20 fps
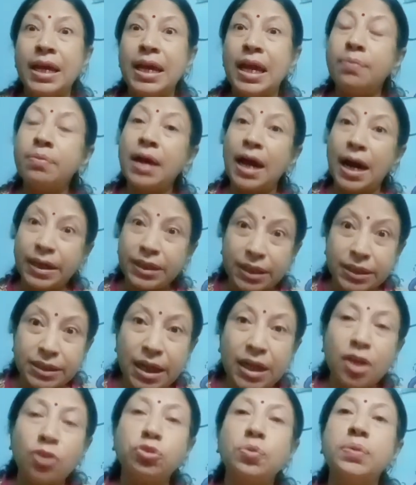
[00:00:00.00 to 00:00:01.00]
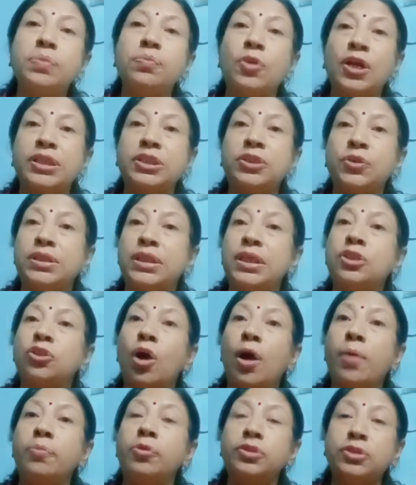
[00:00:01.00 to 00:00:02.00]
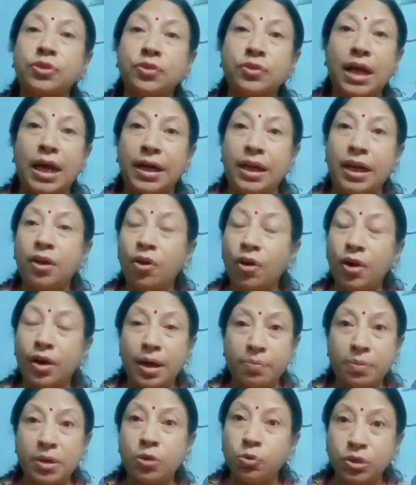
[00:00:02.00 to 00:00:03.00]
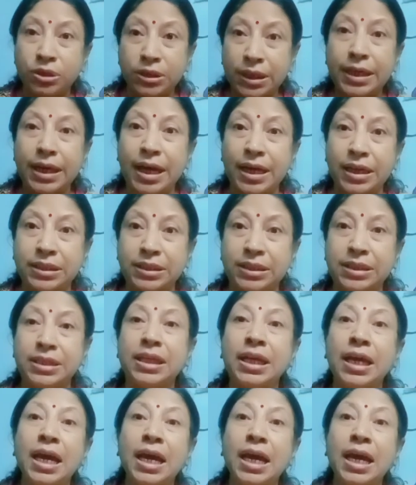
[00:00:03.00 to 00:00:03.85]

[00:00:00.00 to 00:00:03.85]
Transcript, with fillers: এবং আরেকটা জায়গায় তুমি বলেছো যে সমস্ত রান্নাঘর আমি গুছিয়ে রাখছি